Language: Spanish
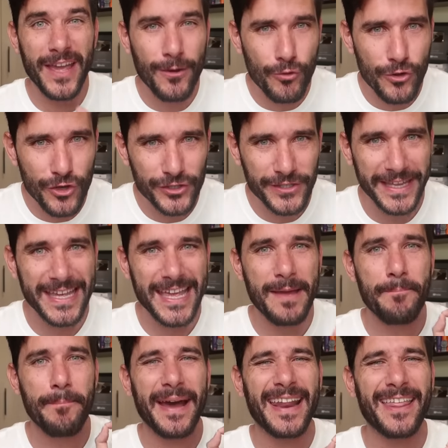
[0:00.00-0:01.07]
qué curiosa y
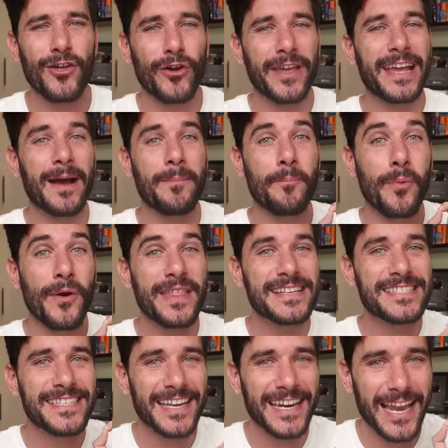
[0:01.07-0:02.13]
qué paradójica
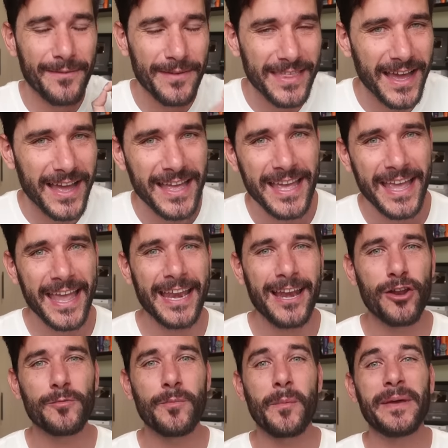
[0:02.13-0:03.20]
puede ser la vida
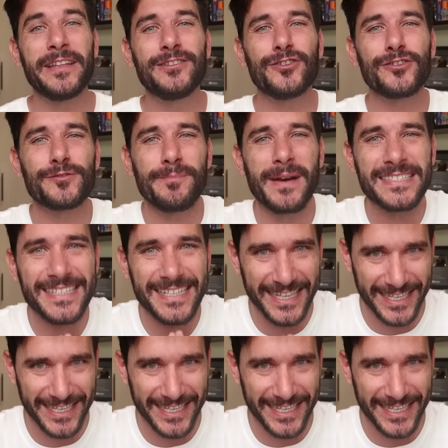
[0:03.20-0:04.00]
en los momentos más